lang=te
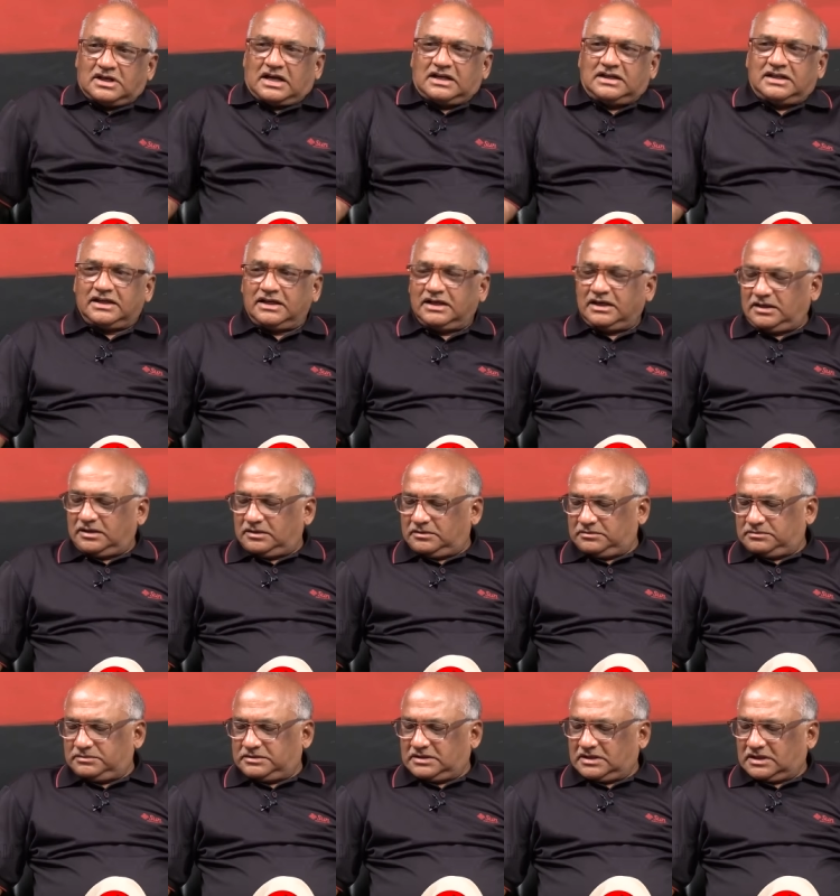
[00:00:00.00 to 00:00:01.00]
అంటే
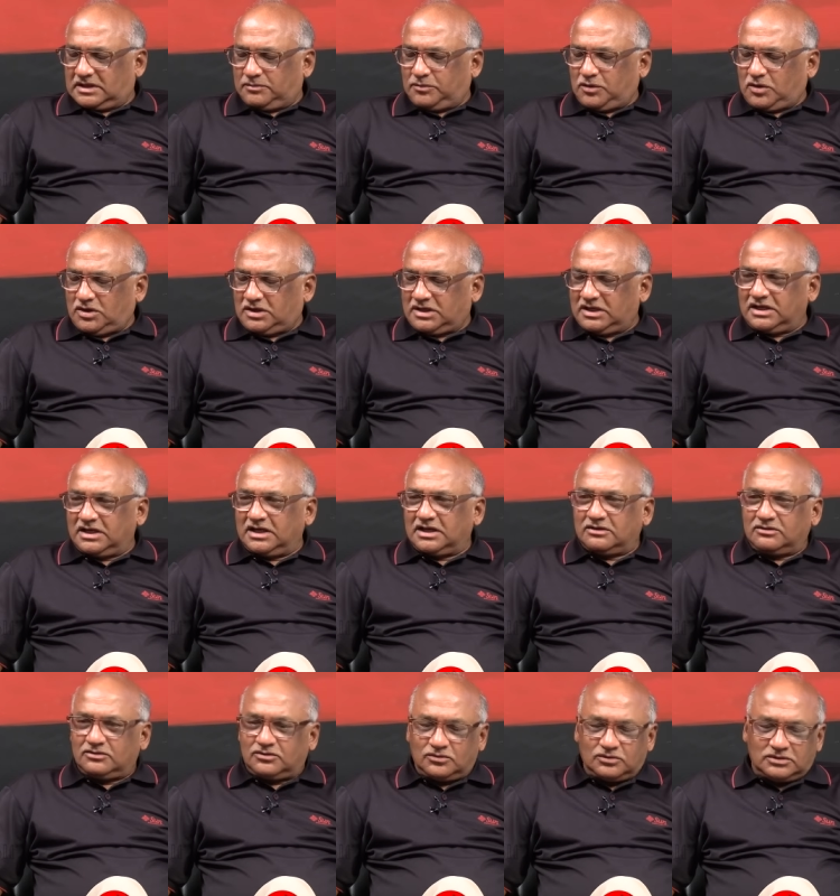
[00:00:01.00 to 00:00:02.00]
జగన్మోహన్ రెడ్డి
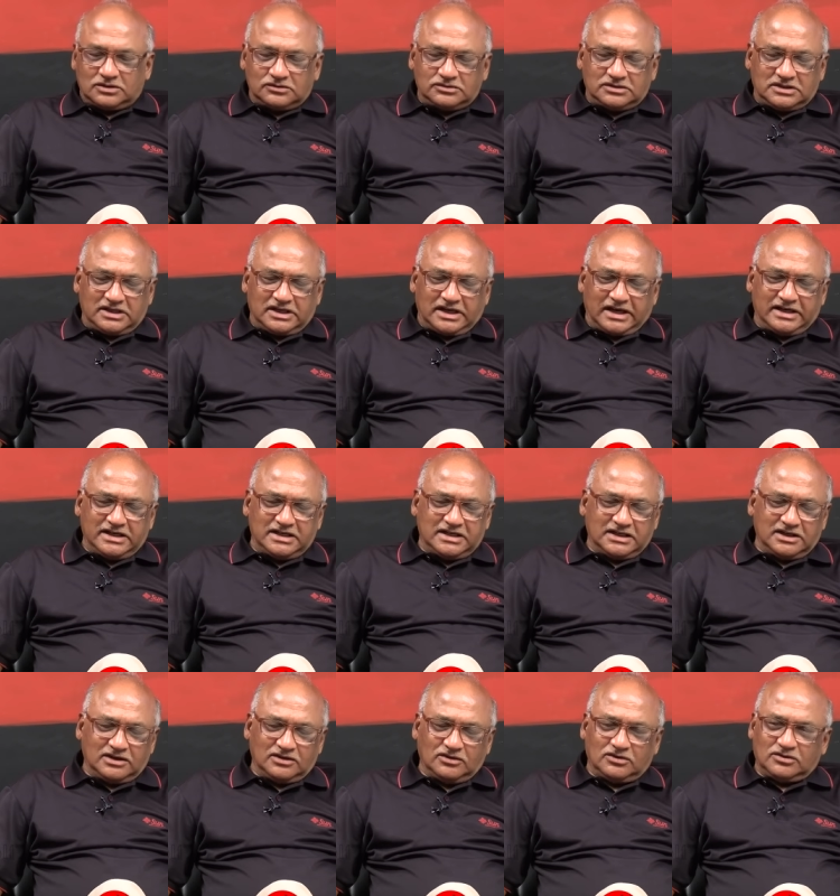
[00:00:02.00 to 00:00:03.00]
గారు టూ థౌజండ్
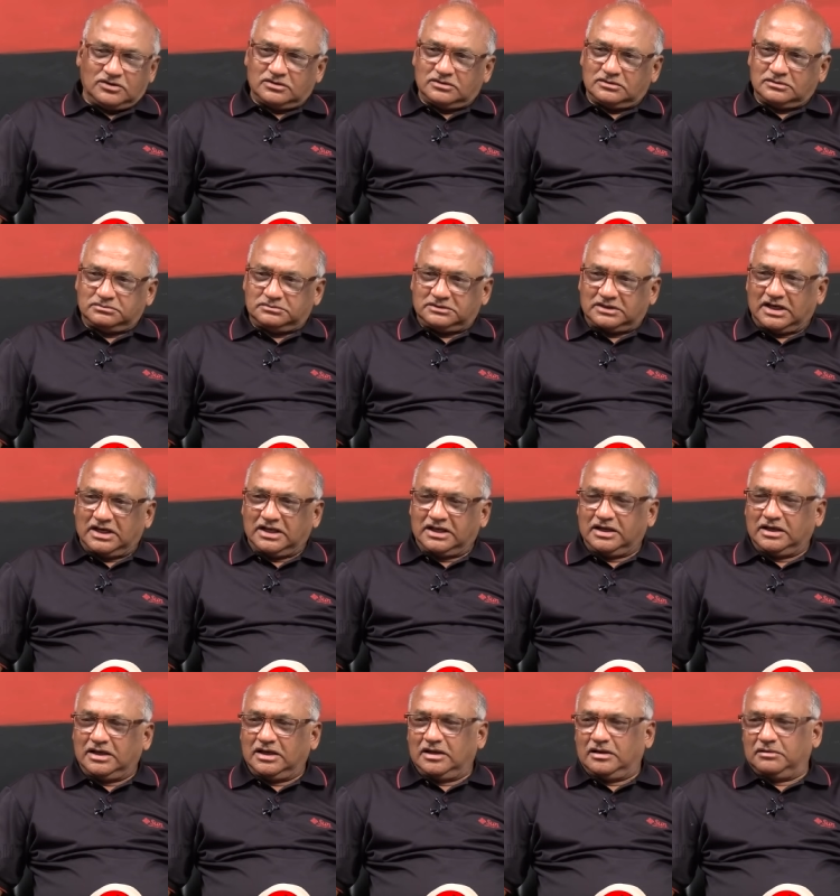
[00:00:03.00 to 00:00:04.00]
నైన్టీన్లో
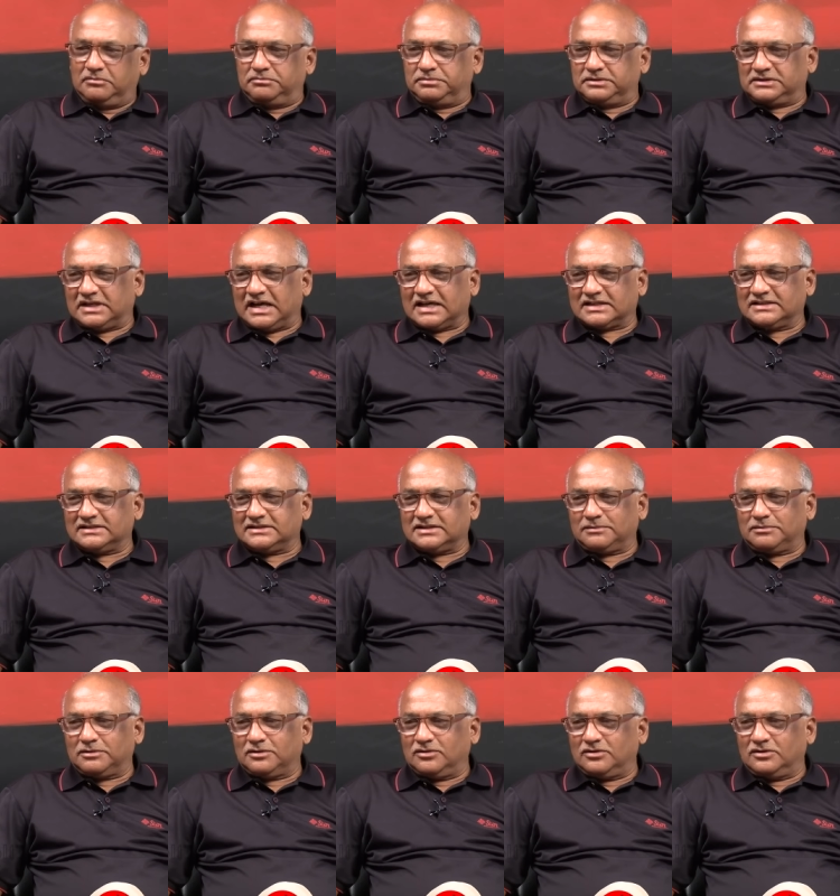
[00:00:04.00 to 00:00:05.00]
తనకి
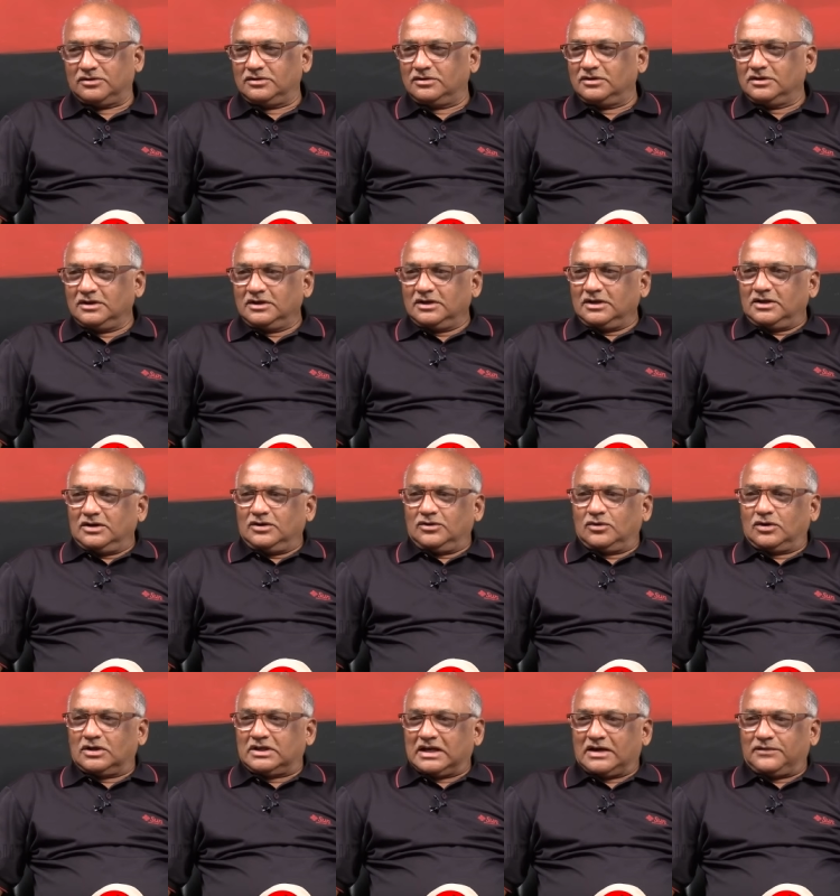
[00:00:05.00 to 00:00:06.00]
శాసనసభలో
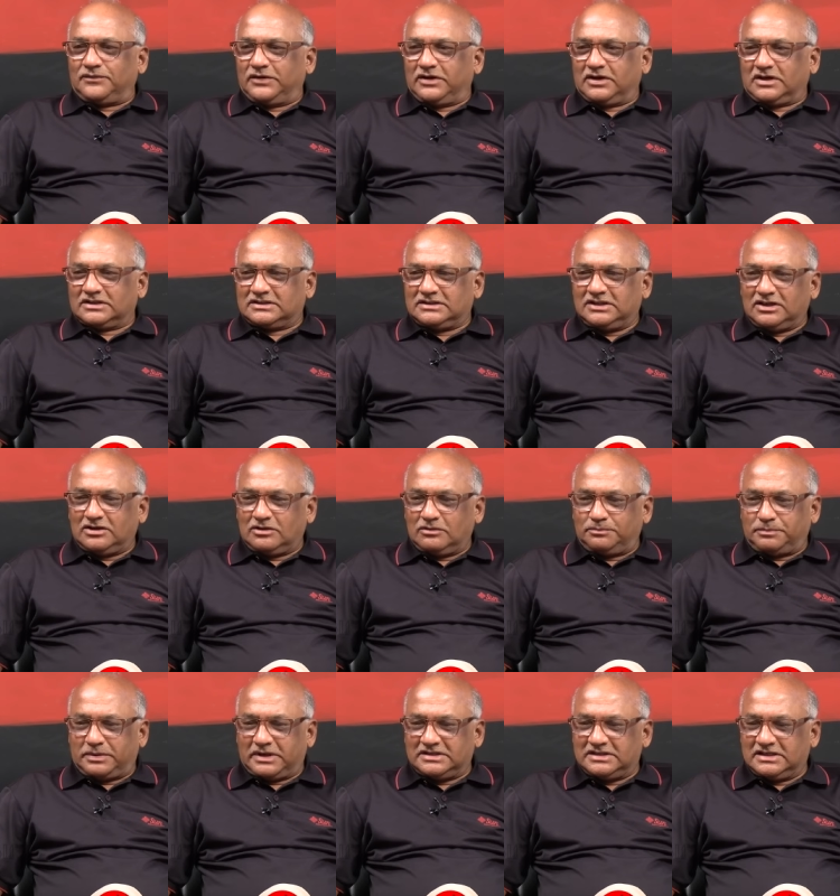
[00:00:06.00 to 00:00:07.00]
నూట యాభై ఒక్క సీట్లు
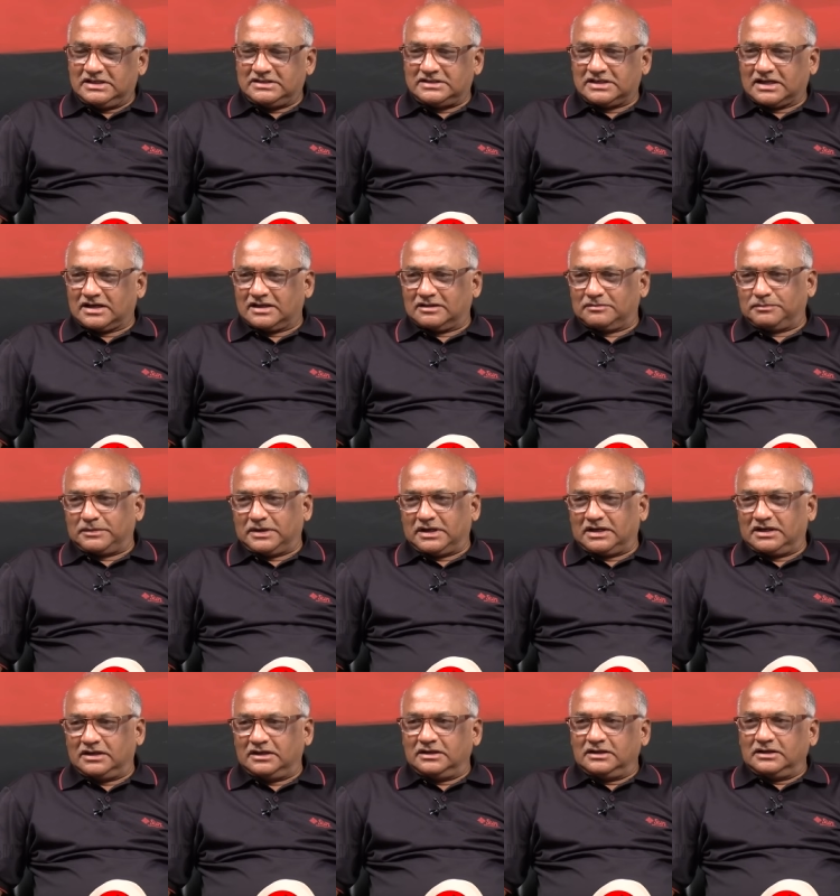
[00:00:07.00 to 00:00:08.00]
ప్రజలు ఇచ్చారు కదమ్మా
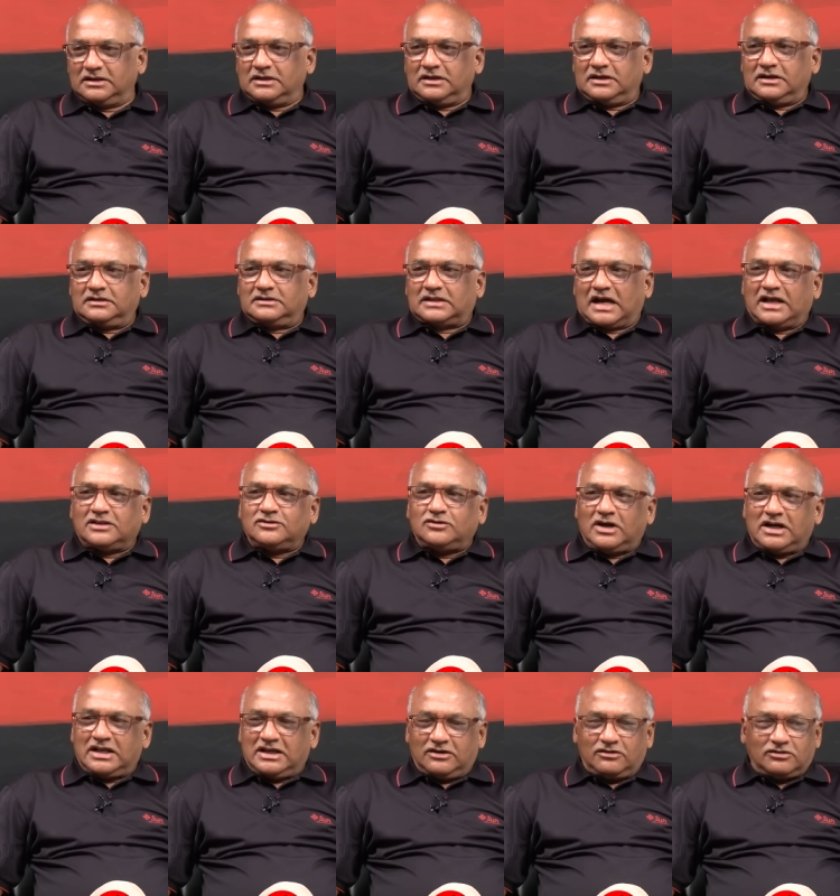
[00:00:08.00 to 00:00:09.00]
దాంతో
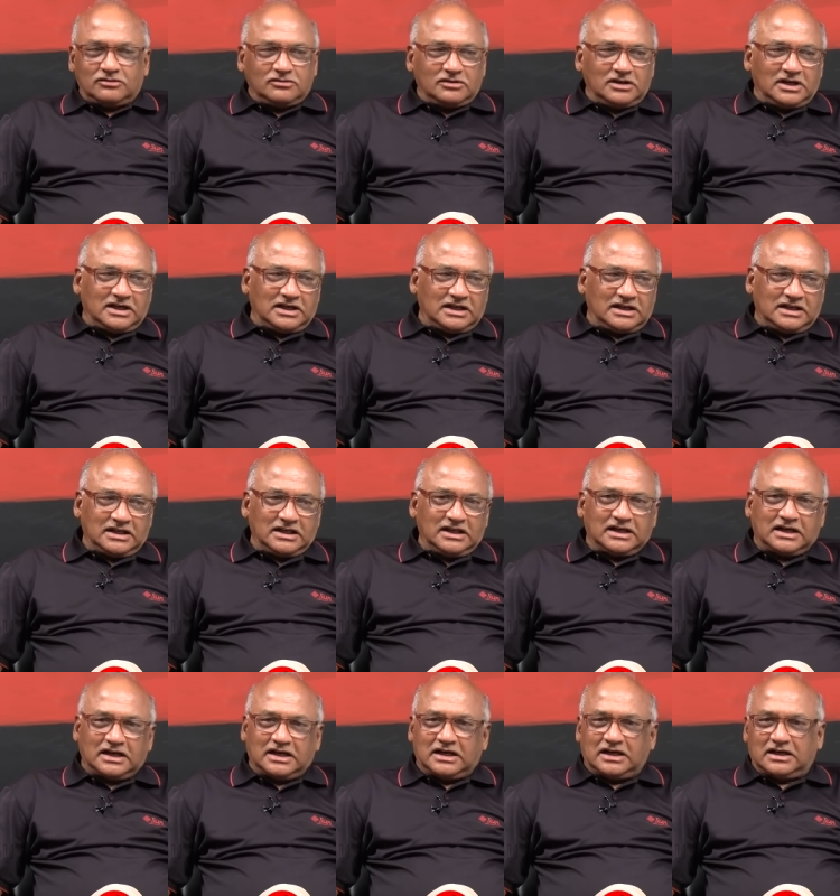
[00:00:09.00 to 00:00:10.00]
ఆయన ఏమనుకున్నాడంటే
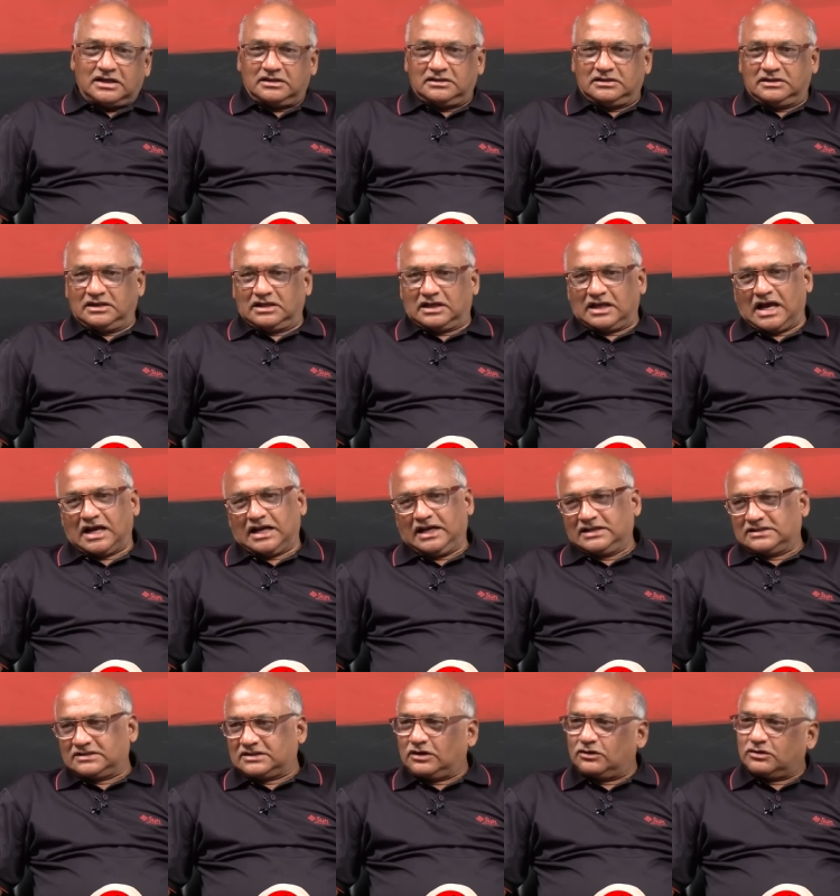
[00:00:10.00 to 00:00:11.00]
ఇక ఇలాగే
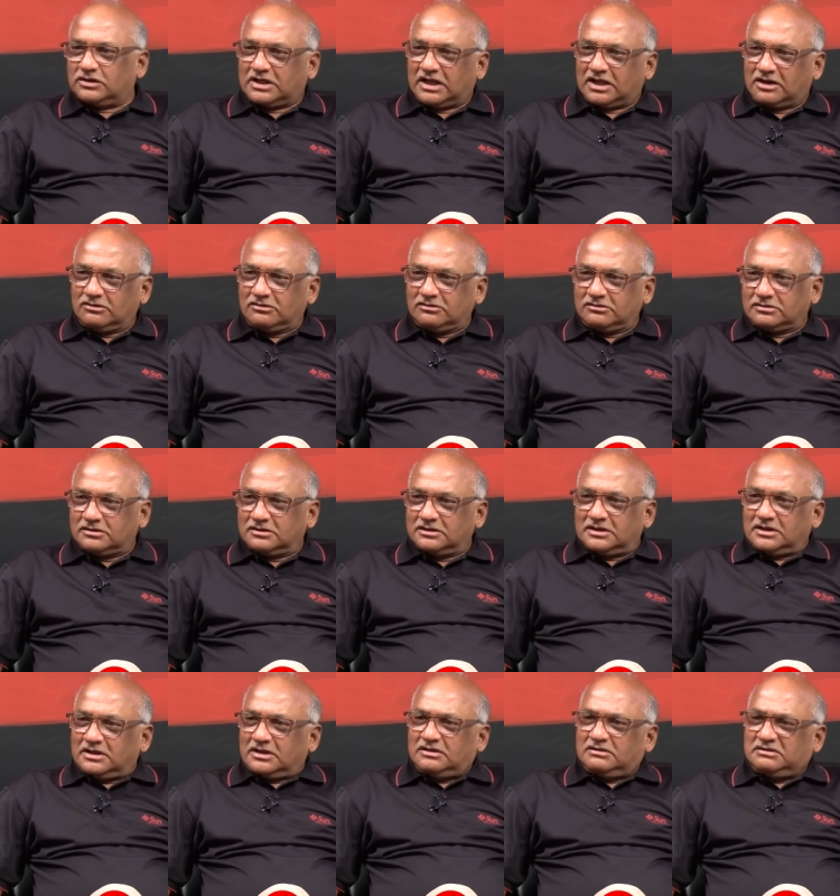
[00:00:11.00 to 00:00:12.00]
ఇస్తూ ఉంటారు
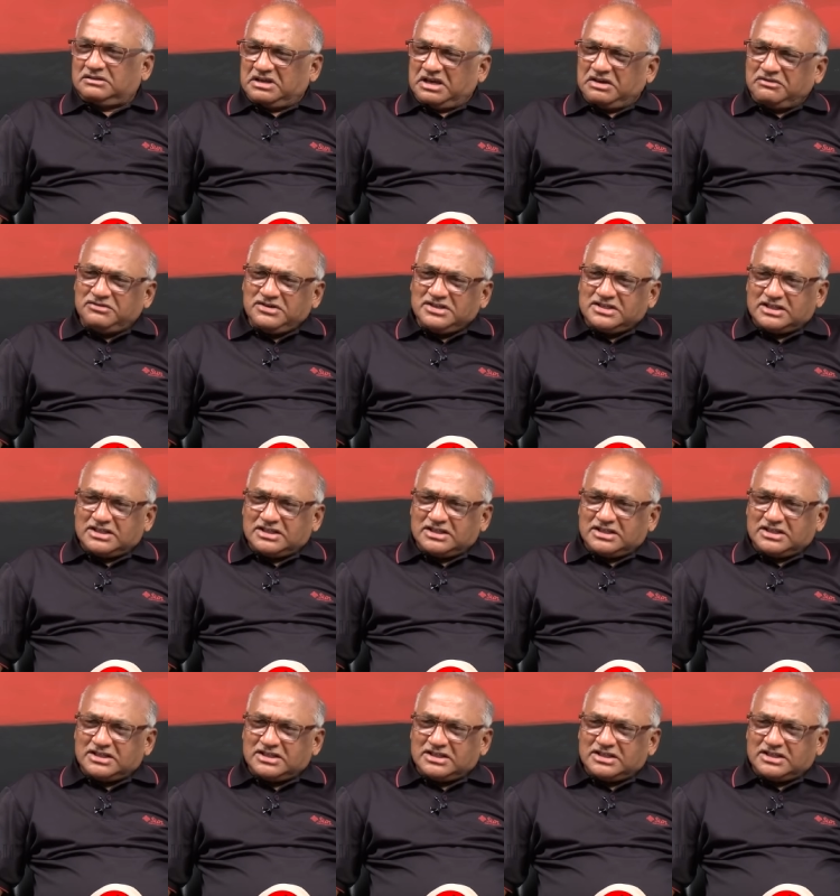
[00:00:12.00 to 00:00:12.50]
ఏమి